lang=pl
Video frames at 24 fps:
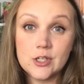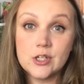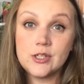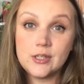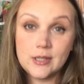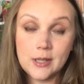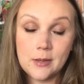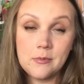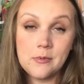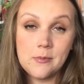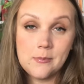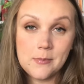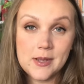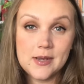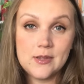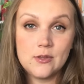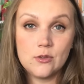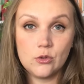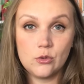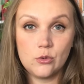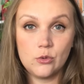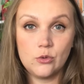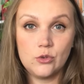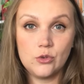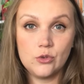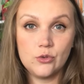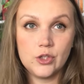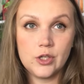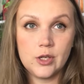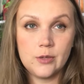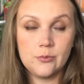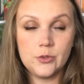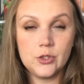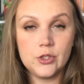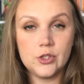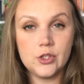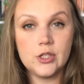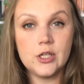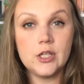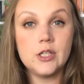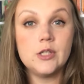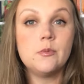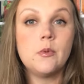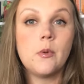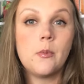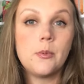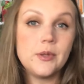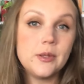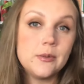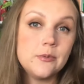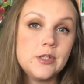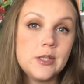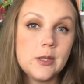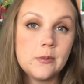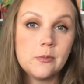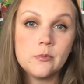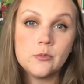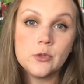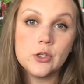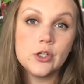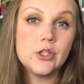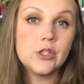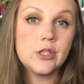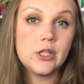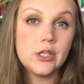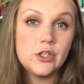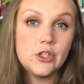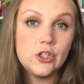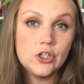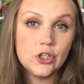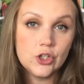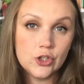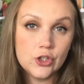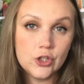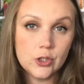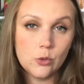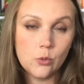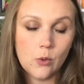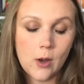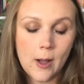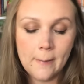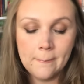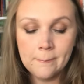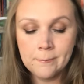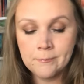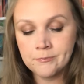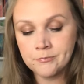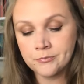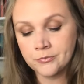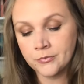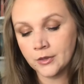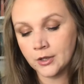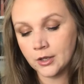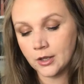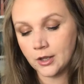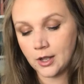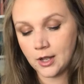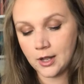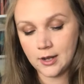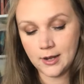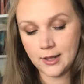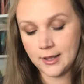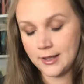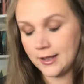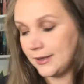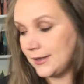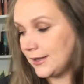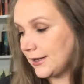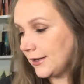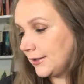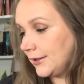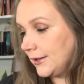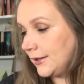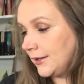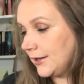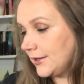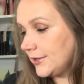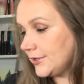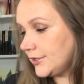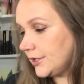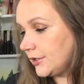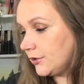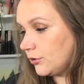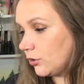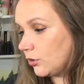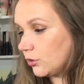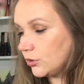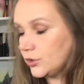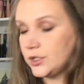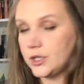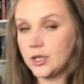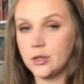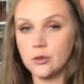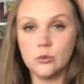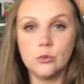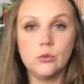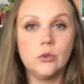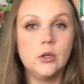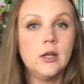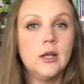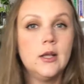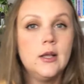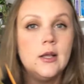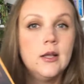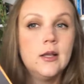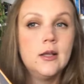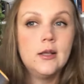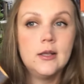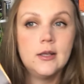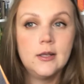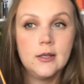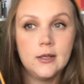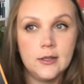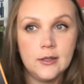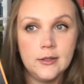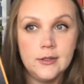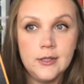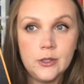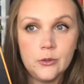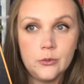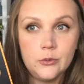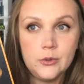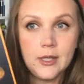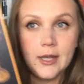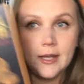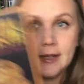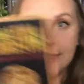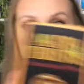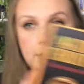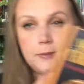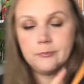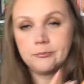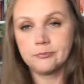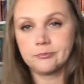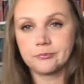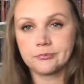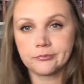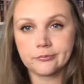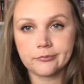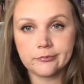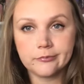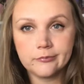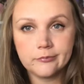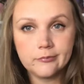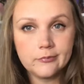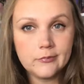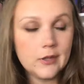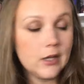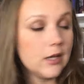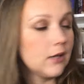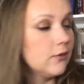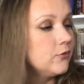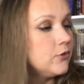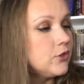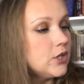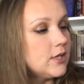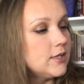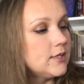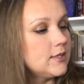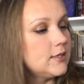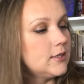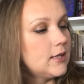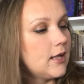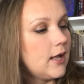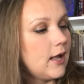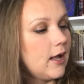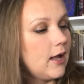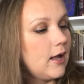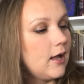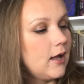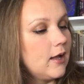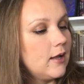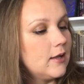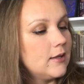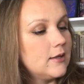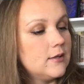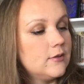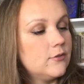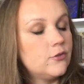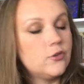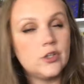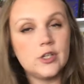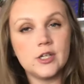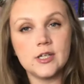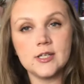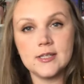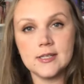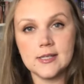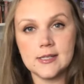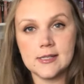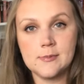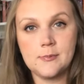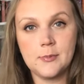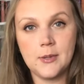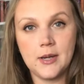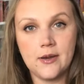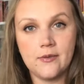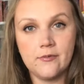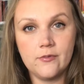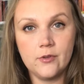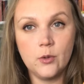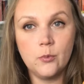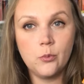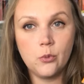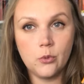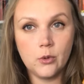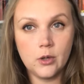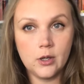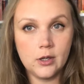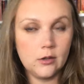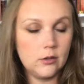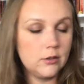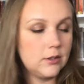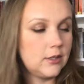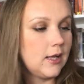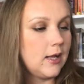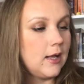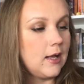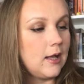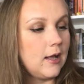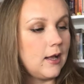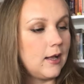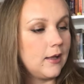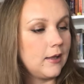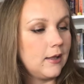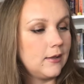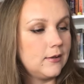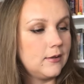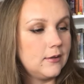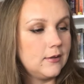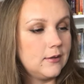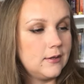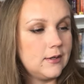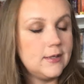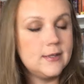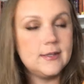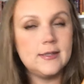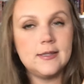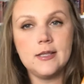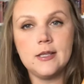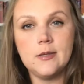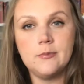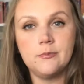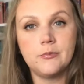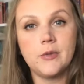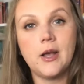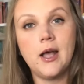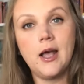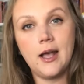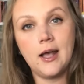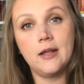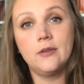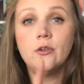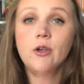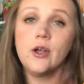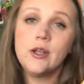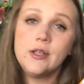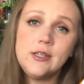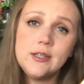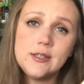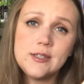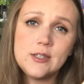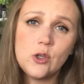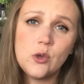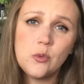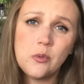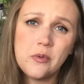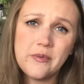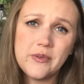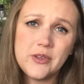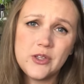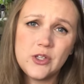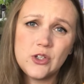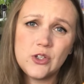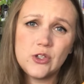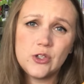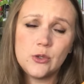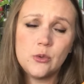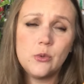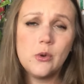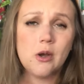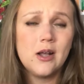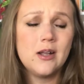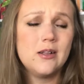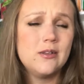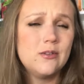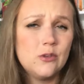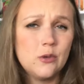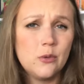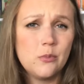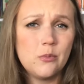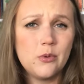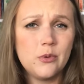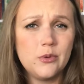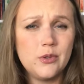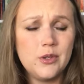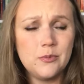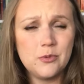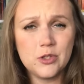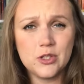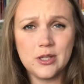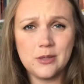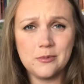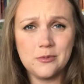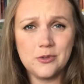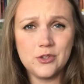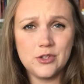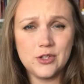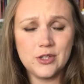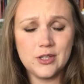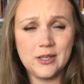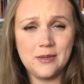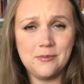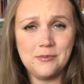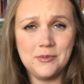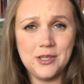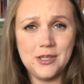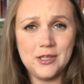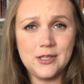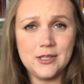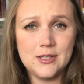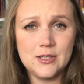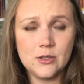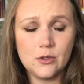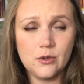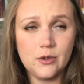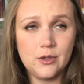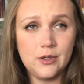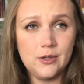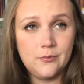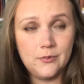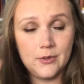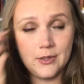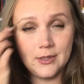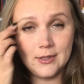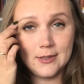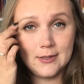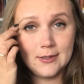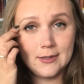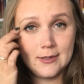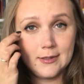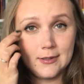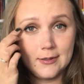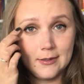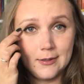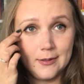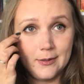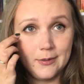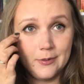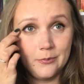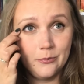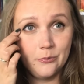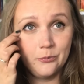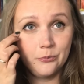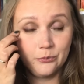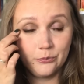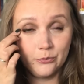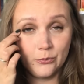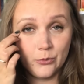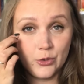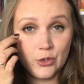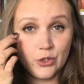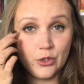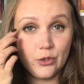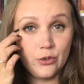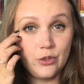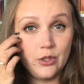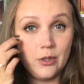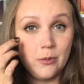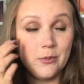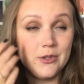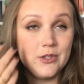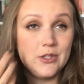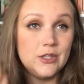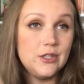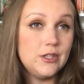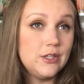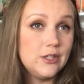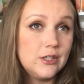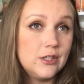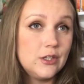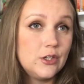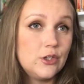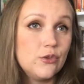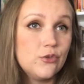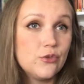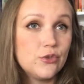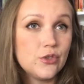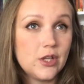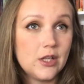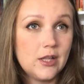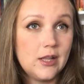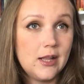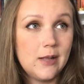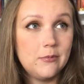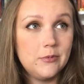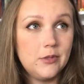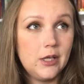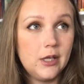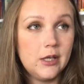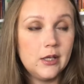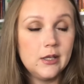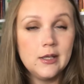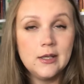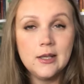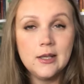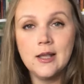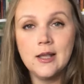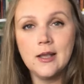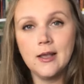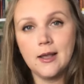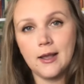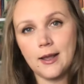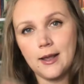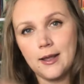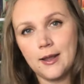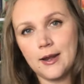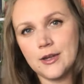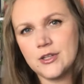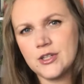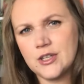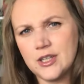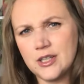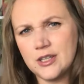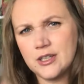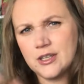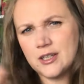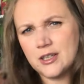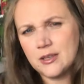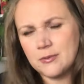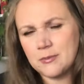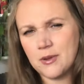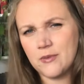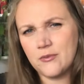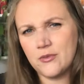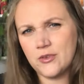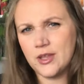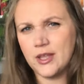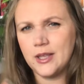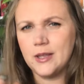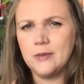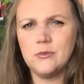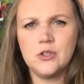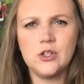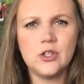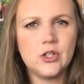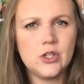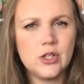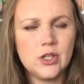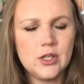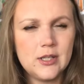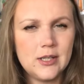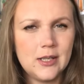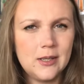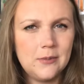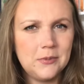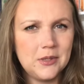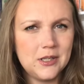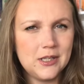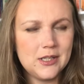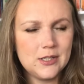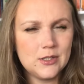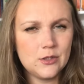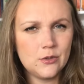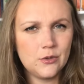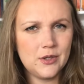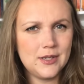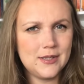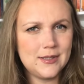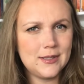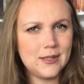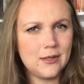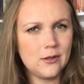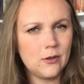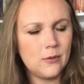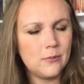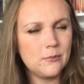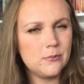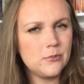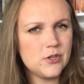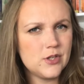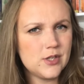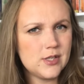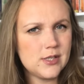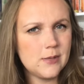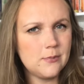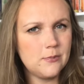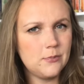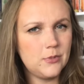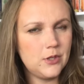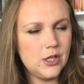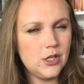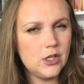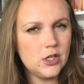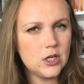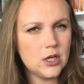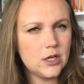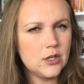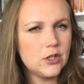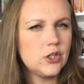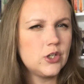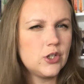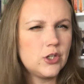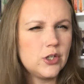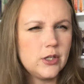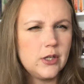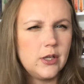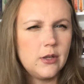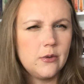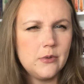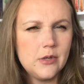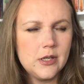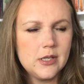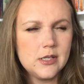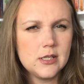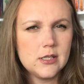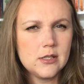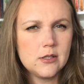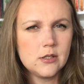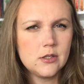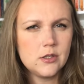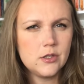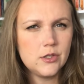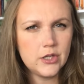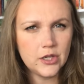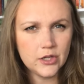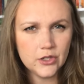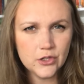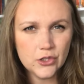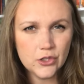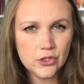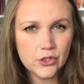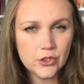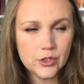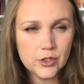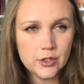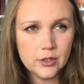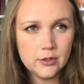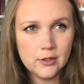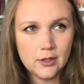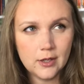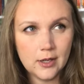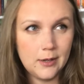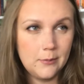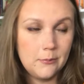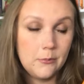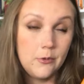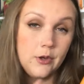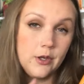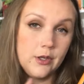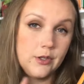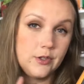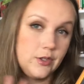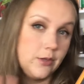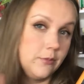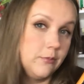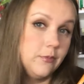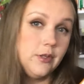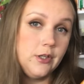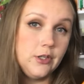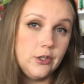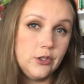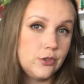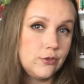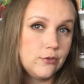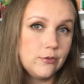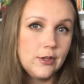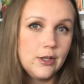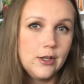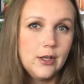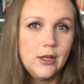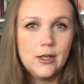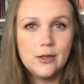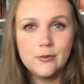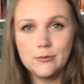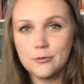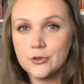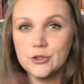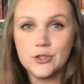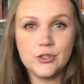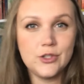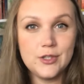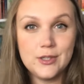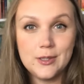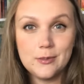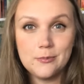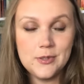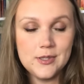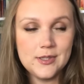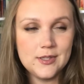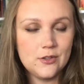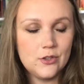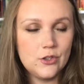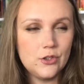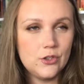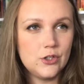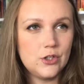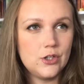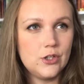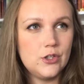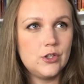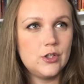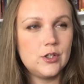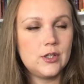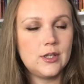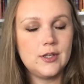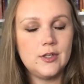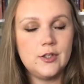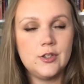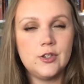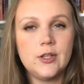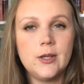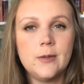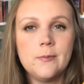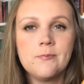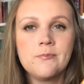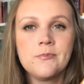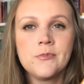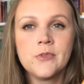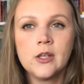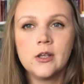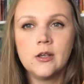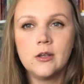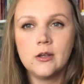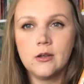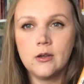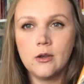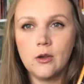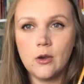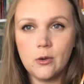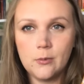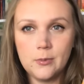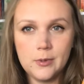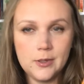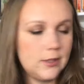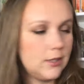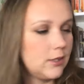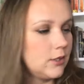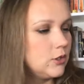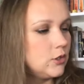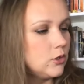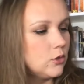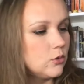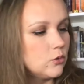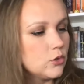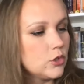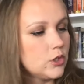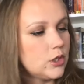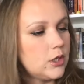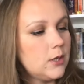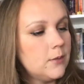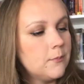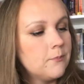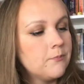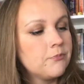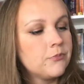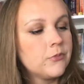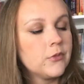chciałabym bardzo tą książkę przeczytać, bo potem chciałabym przeczytać Szczygła, ale jak na razie to się nie udaje wczesna, wczesne sprawy Poirota, Agaty Christie. Aha, no a nie chcę kupować szczegóła, no bo nie przeczytam jeszcze tajemnej historii, więc y, może to nie będzie nigdy książka dla mnie, a raczej chyba wydaje mi się, że tajemna historia jest taką przystępniejsza, szczegół jest cięższy, ale mogę się mylić. Możecie napisać, jeżeli czytaliście y, obie te książki.